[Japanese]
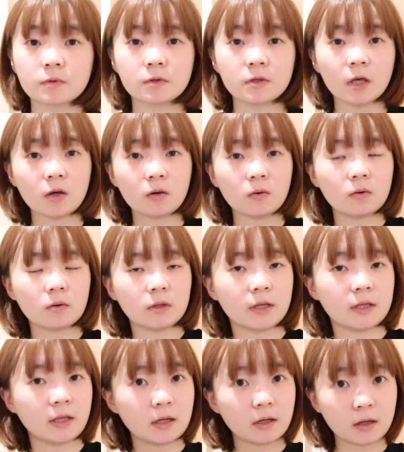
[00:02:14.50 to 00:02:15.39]
結構
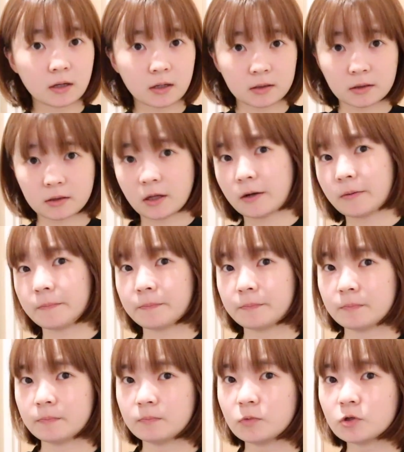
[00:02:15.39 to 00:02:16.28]
ねでかかった
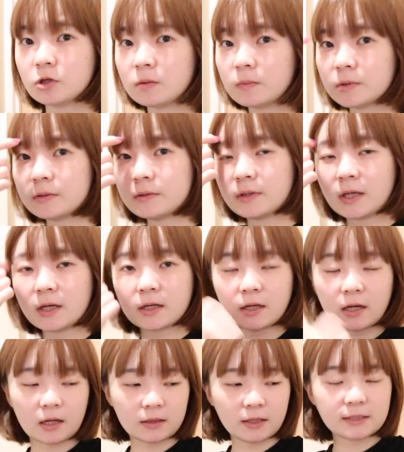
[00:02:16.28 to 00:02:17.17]
もともとなん
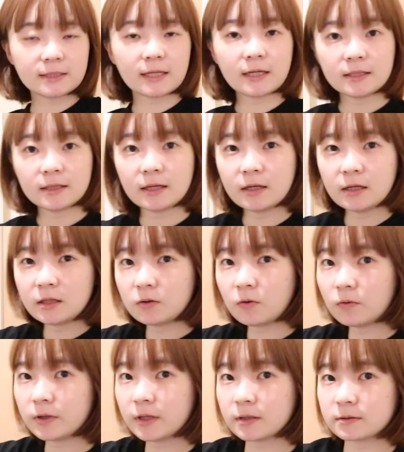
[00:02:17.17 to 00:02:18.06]
かデザイン的に
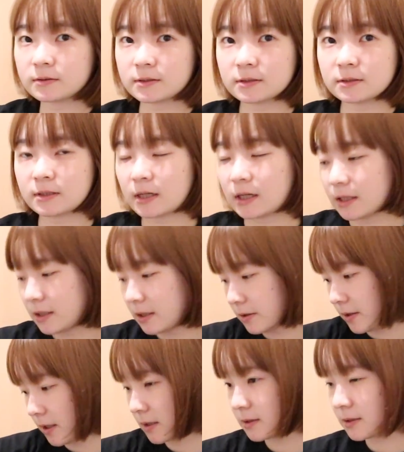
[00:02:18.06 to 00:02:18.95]
大きく作られて
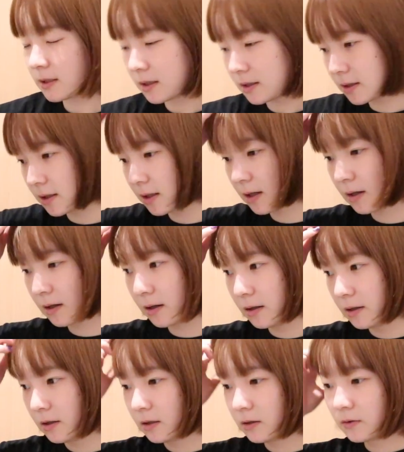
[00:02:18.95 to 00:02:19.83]
るやつだから
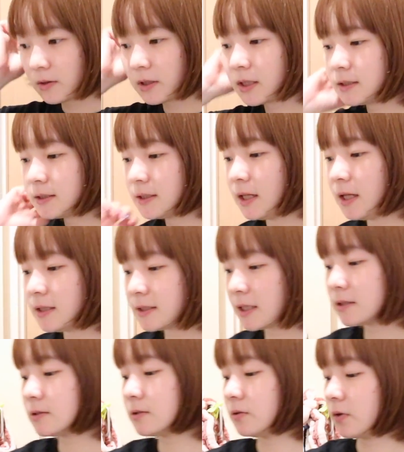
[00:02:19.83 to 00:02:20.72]
私 T
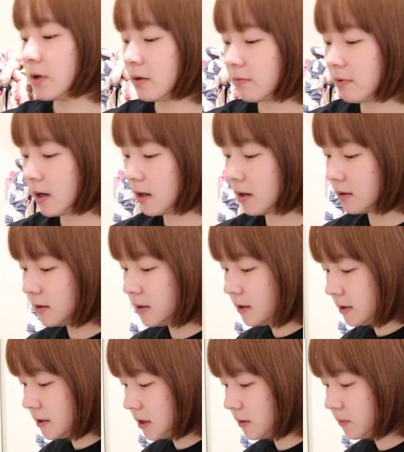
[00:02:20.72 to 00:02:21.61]
シャツとかは
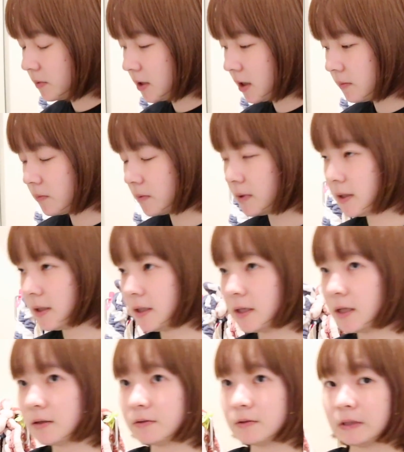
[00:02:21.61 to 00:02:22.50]
ダボダボに着
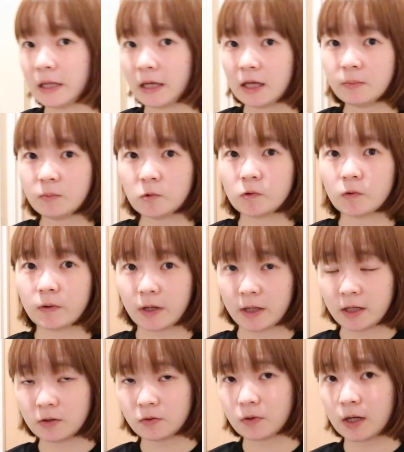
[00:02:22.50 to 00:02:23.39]
たくて M とか
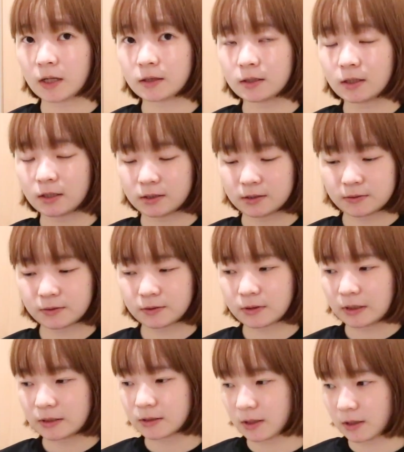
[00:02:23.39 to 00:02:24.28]
L 買ったりする
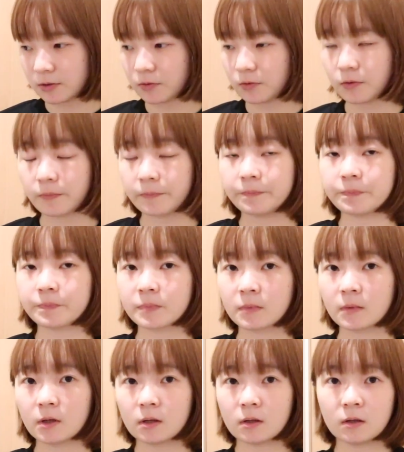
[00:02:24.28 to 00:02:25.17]
んですけど
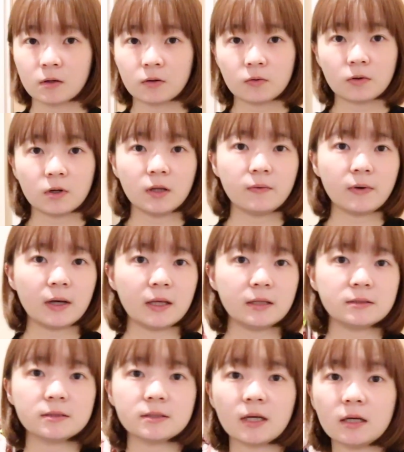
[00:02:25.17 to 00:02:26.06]
これは
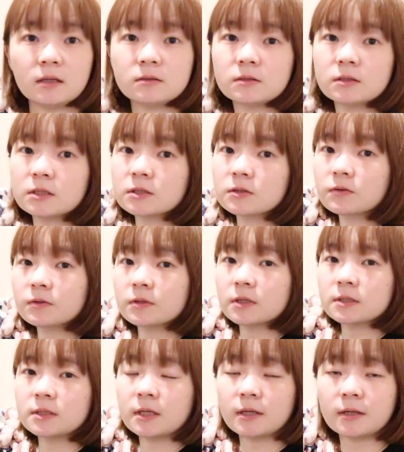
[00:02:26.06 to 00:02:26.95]
S サイズにしとい
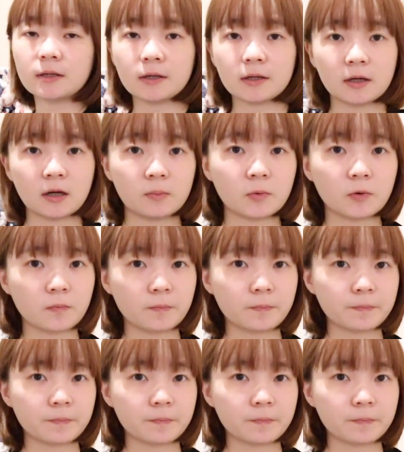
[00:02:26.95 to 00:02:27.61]
て正解かも